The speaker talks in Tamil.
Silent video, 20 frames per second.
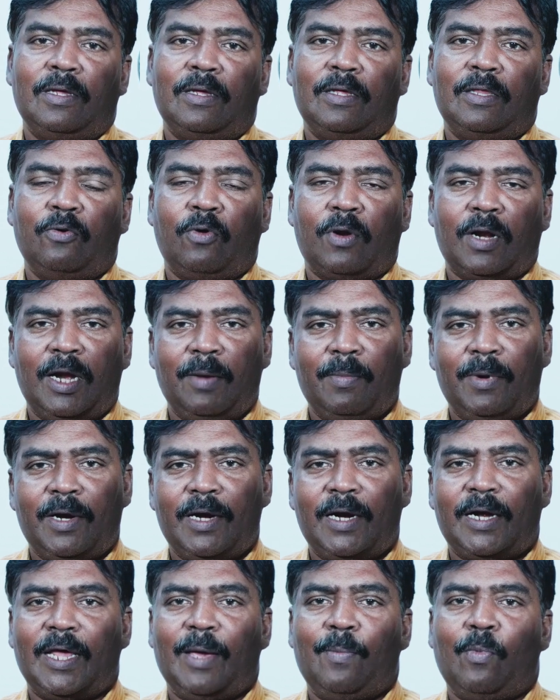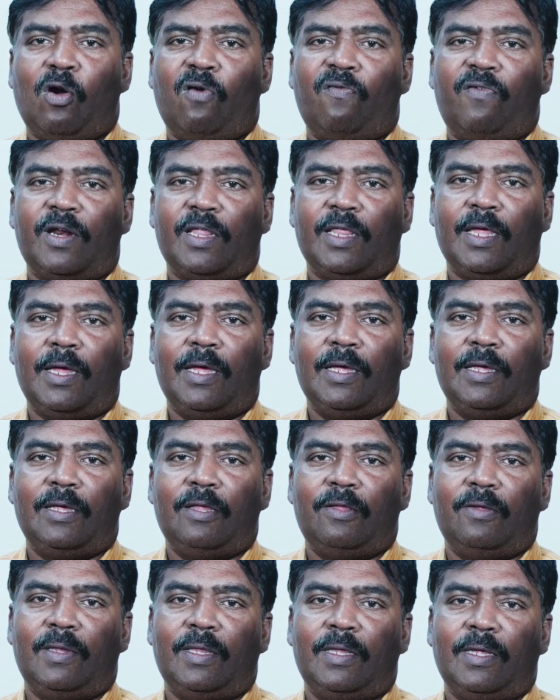இது ஒரு லிமிட்டட் டைம் ஆஃபர் தான்
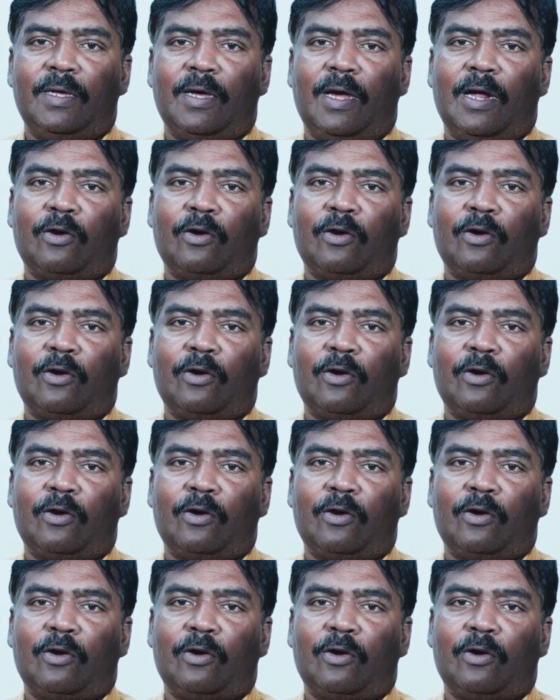இது வந்து